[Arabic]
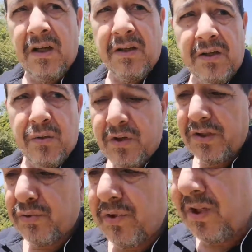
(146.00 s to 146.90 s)
أنه
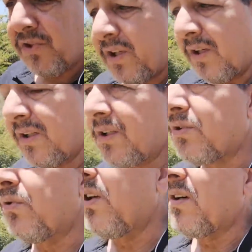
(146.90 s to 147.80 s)
خاصو يراجع
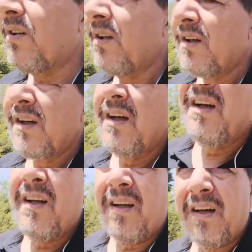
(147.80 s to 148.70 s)
شوية
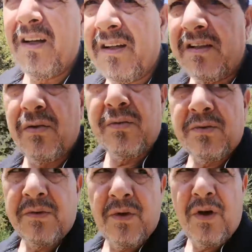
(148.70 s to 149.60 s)
الحياة ديالو
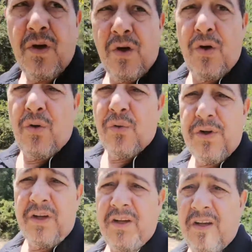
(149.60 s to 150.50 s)

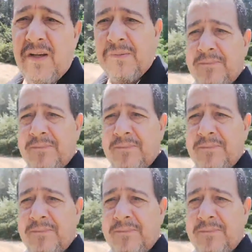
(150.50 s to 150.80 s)
وي